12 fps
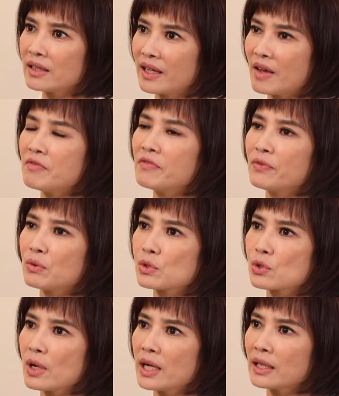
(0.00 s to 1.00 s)
天赋，
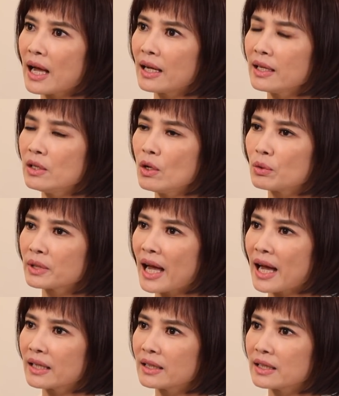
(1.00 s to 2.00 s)
所以他利用
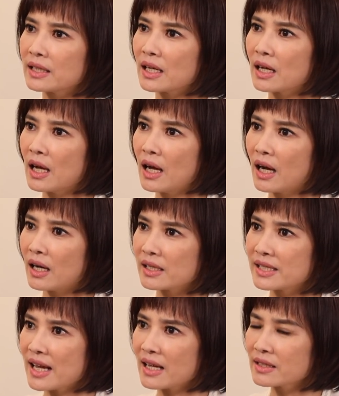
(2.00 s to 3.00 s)
他的呃
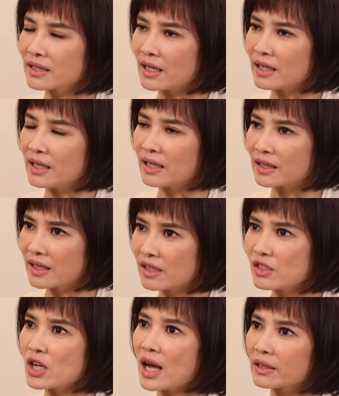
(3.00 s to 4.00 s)
这样子的一个歌
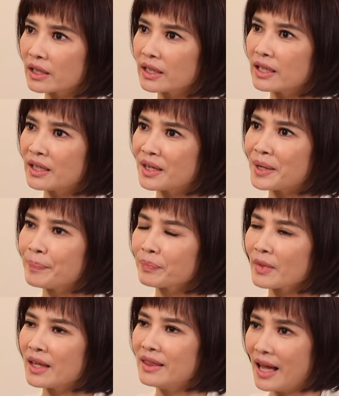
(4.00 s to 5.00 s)
唱的一个
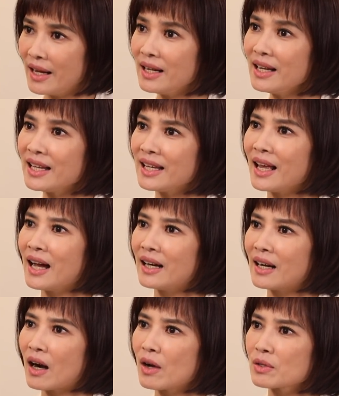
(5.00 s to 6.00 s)
能力，
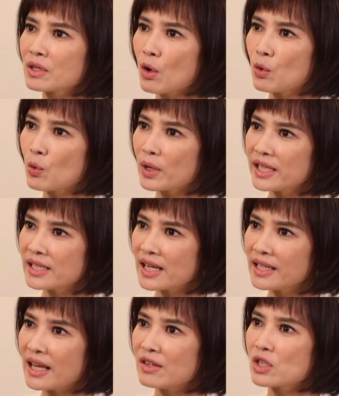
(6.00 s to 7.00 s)
然后透过一些
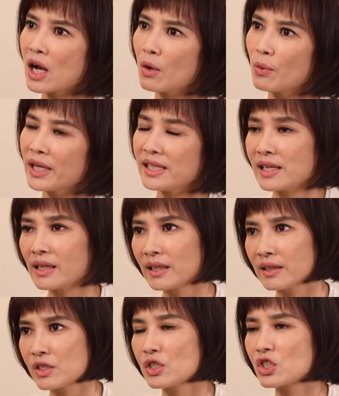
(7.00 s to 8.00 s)
演唱会，以前可
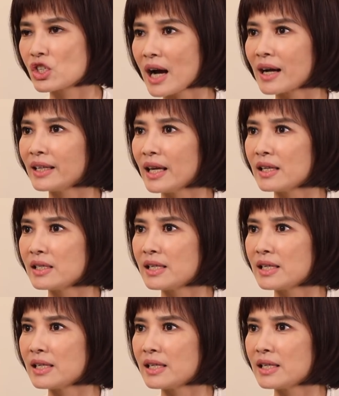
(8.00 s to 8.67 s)
能是商演，